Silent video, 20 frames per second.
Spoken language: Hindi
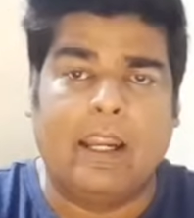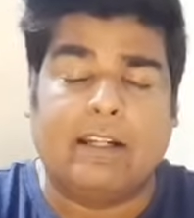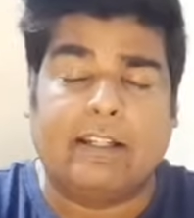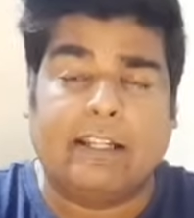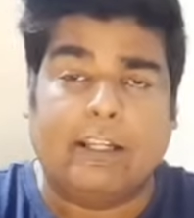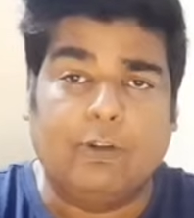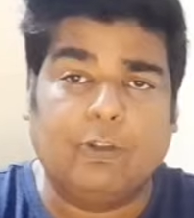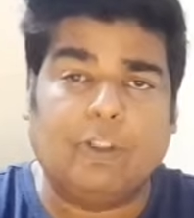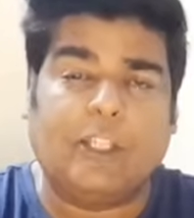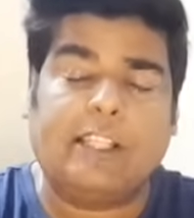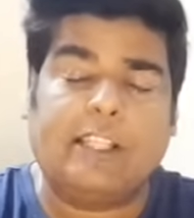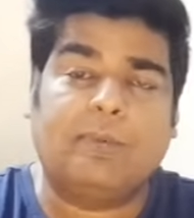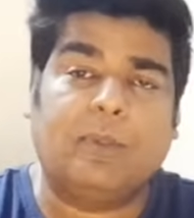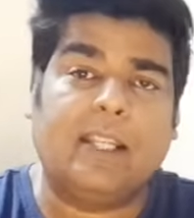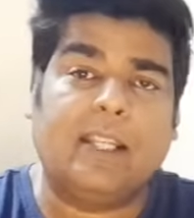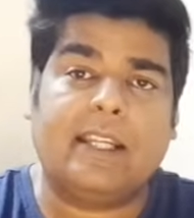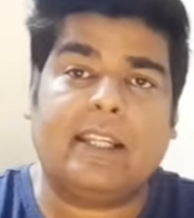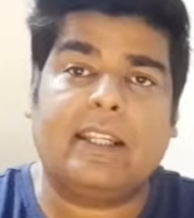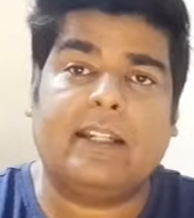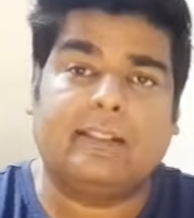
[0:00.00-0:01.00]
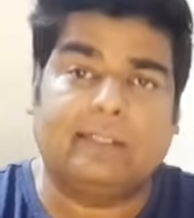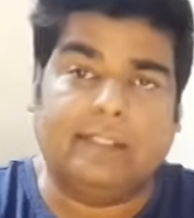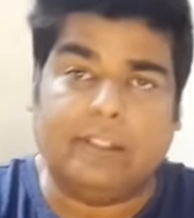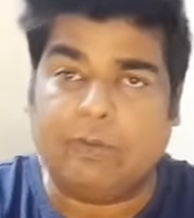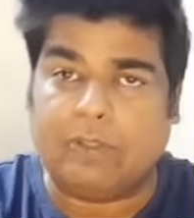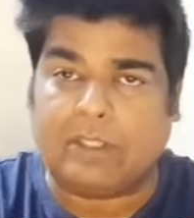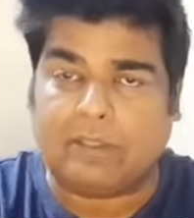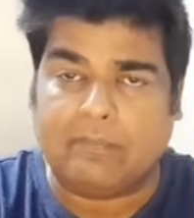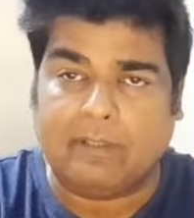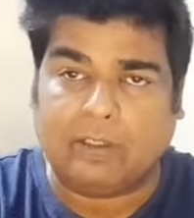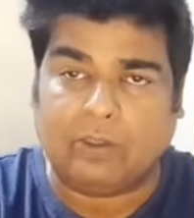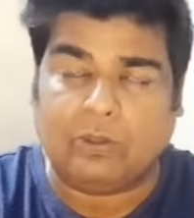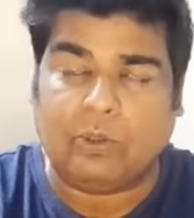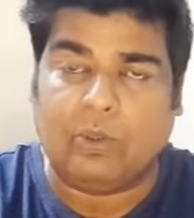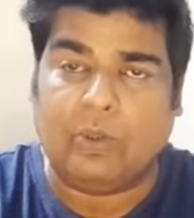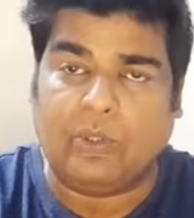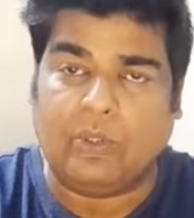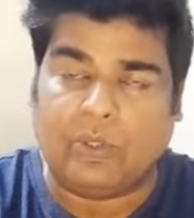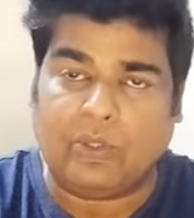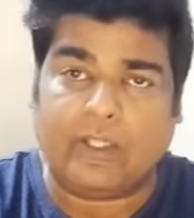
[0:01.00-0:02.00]
टिल्लू ताजपुरिया की हत्या उस वक्त तो
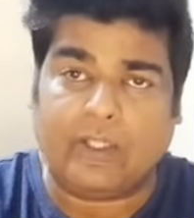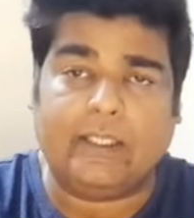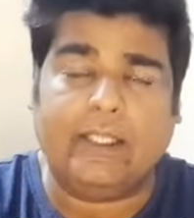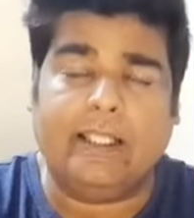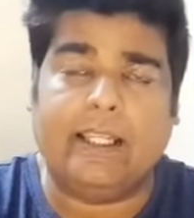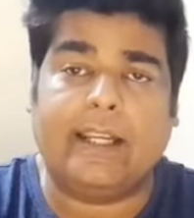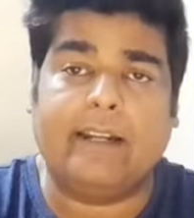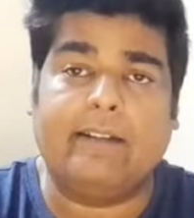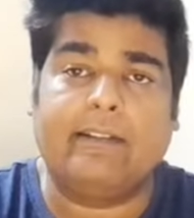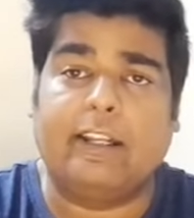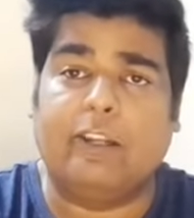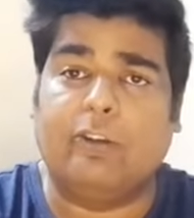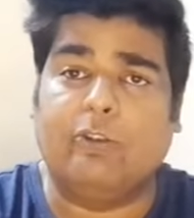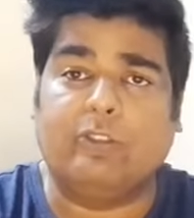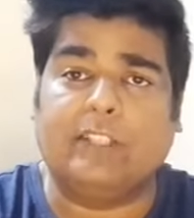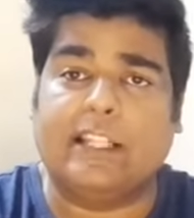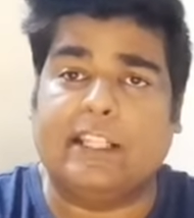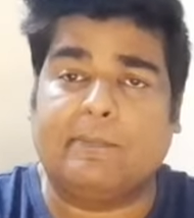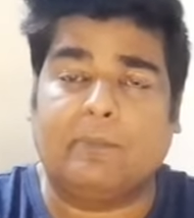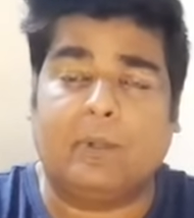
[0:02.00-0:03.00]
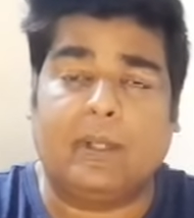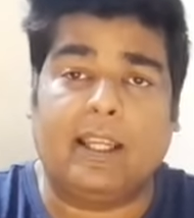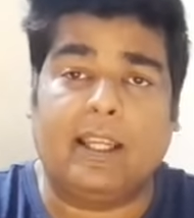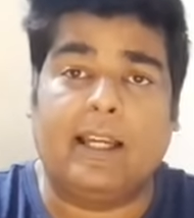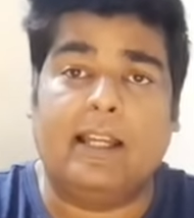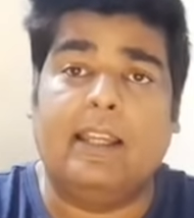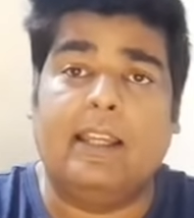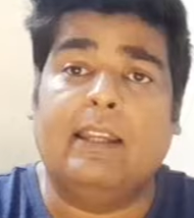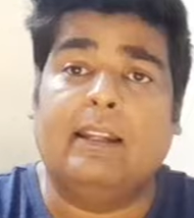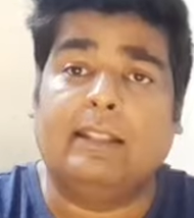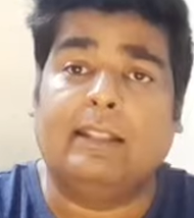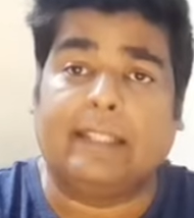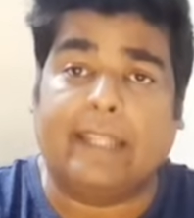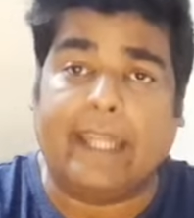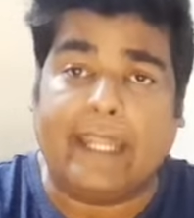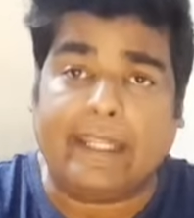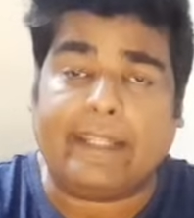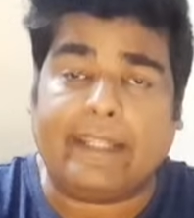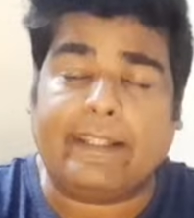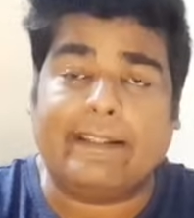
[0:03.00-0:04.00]
हो चुकी थी लेकिन टिल्लू ताजपुरिया
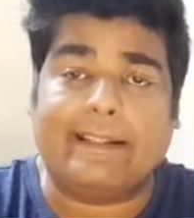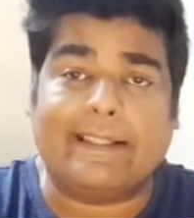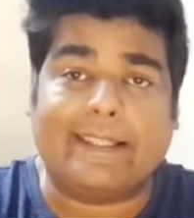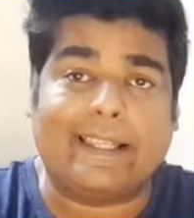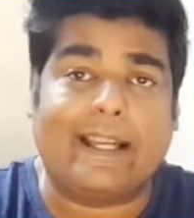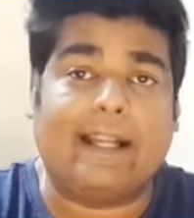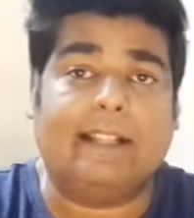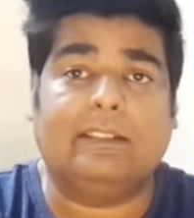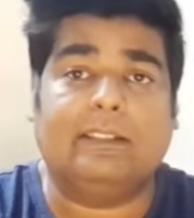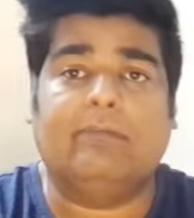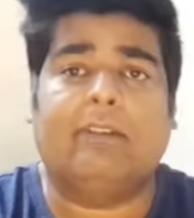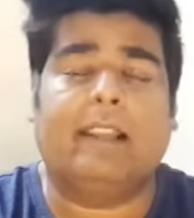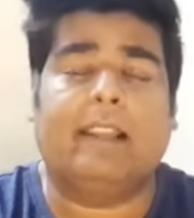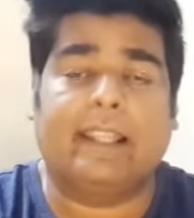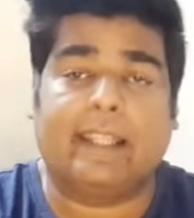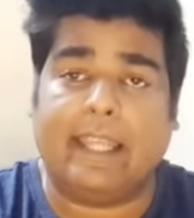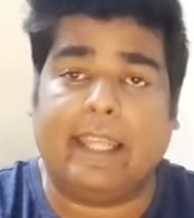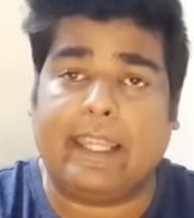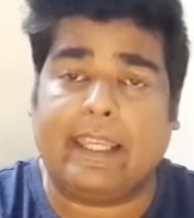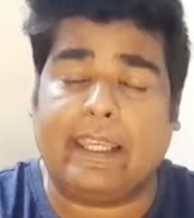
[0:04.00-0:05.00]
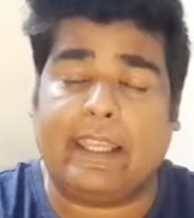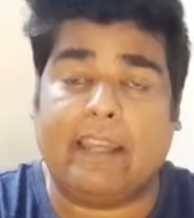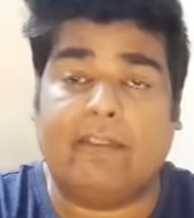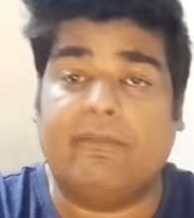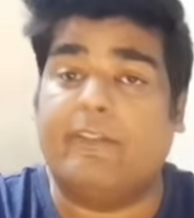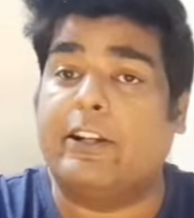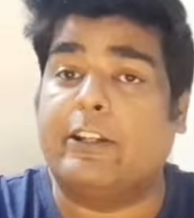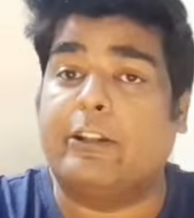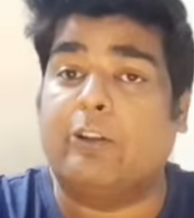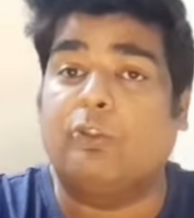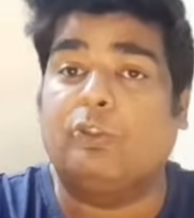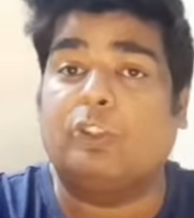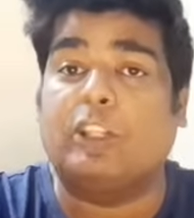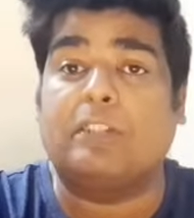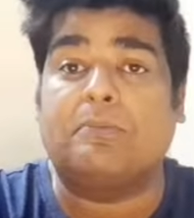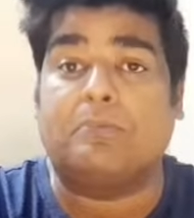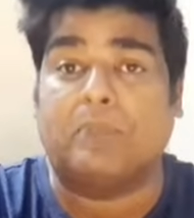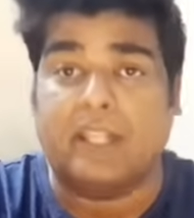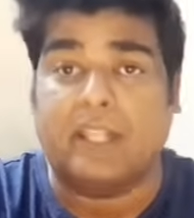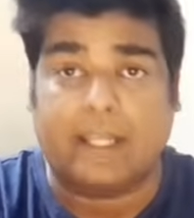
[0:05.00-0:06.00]
गैंग के साथ वाले गैंग या फिर टिल्लू
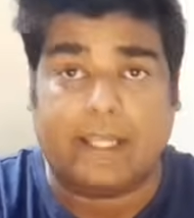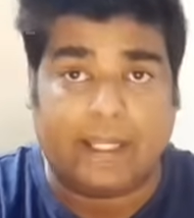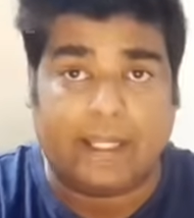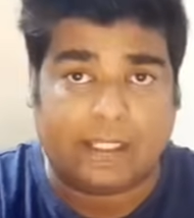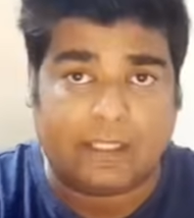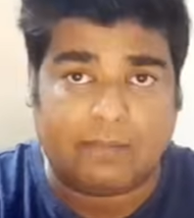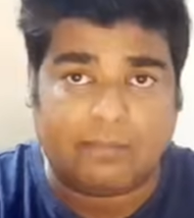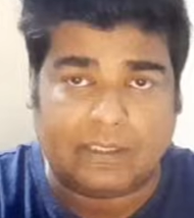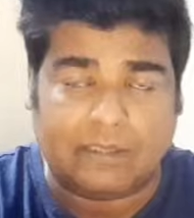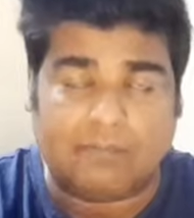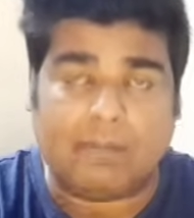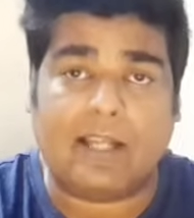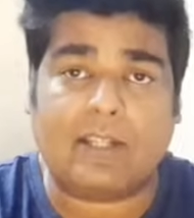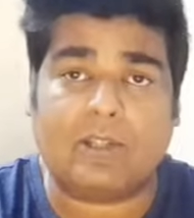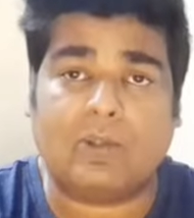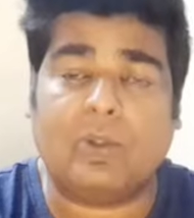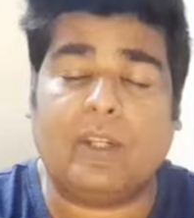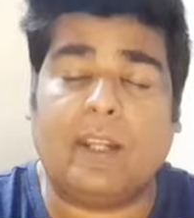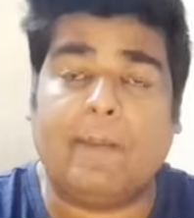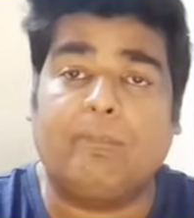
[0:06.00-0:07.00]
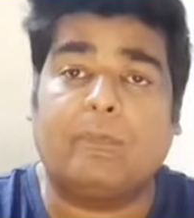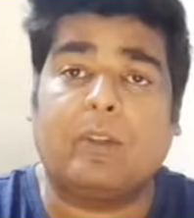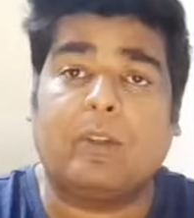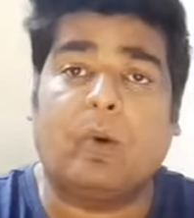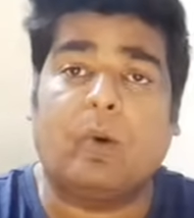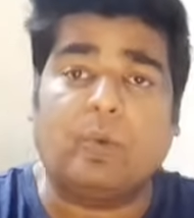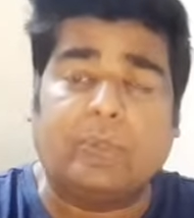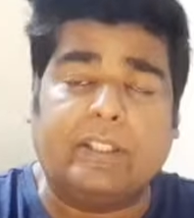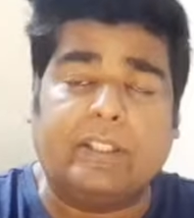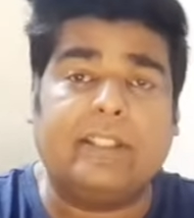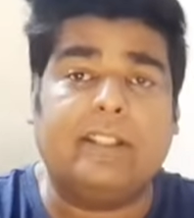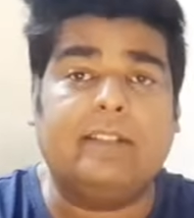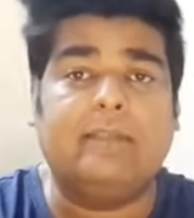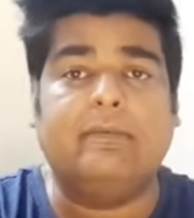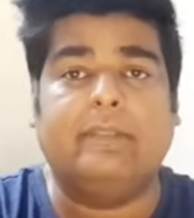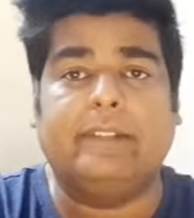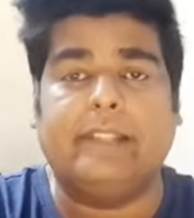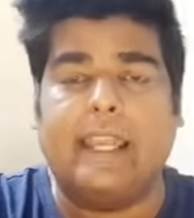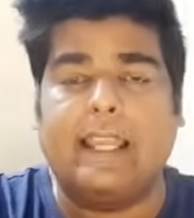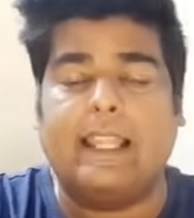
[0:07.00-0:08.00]
ताजपुरिया गैंग के बदमाशों ने उसी दिन
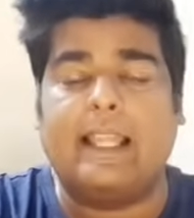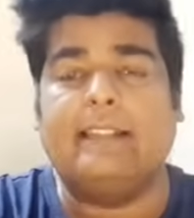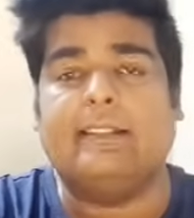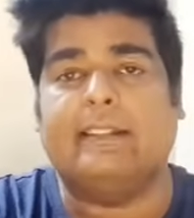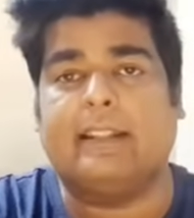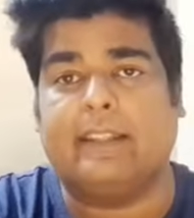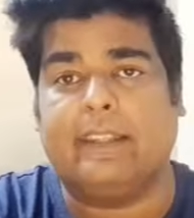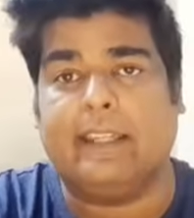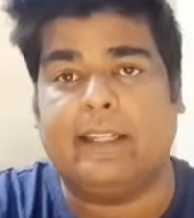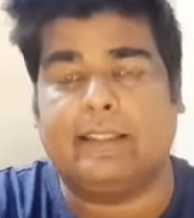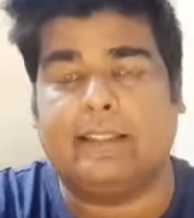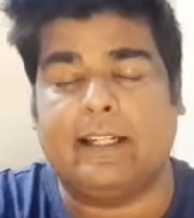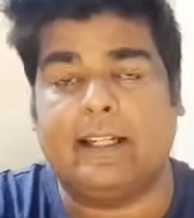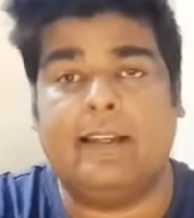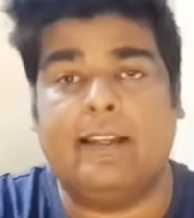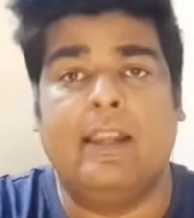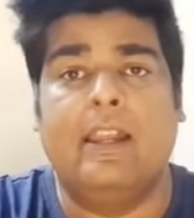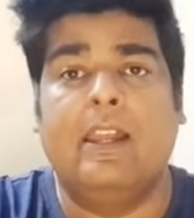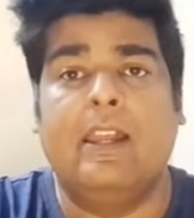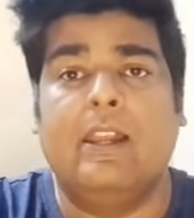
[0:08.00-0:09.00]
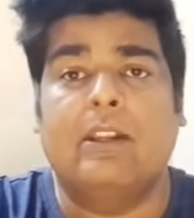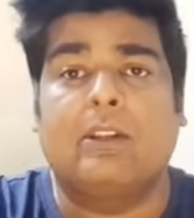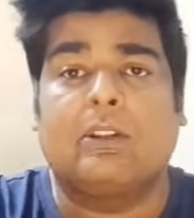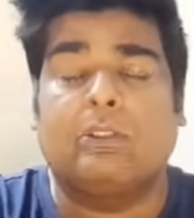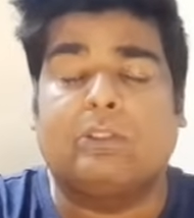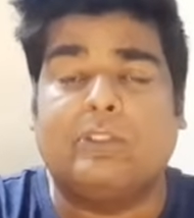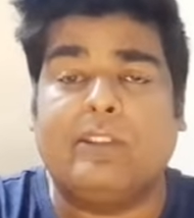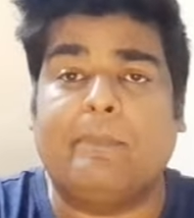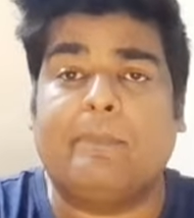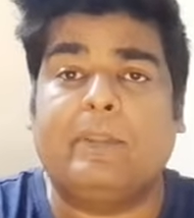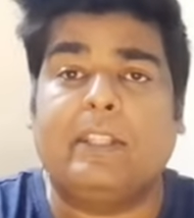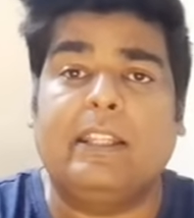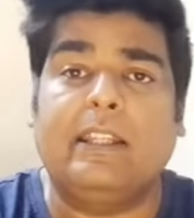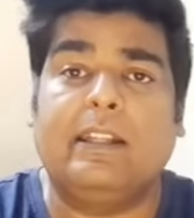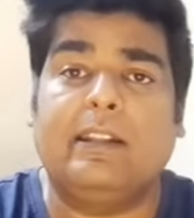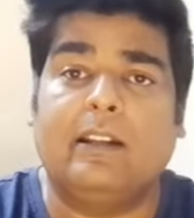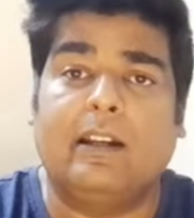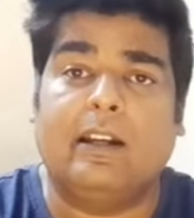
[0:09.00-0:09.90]
ये ऐलान कर दिया था कि तो जब से